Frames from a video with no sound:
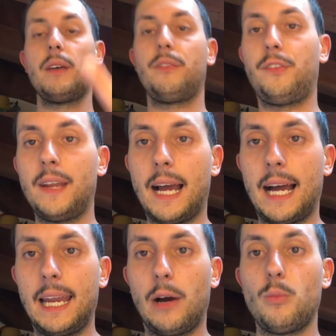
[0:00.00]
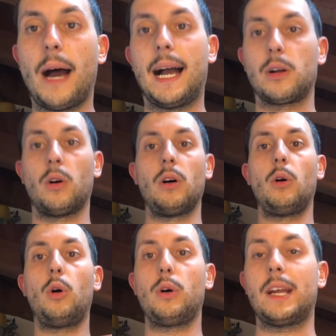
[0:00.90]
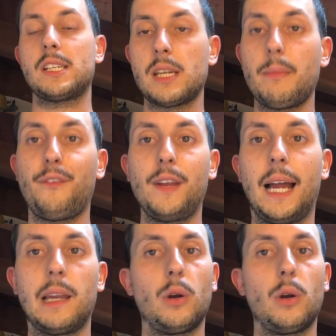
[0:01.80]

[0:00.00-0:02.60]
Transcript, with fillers: finale a Umago, ora semifinale alle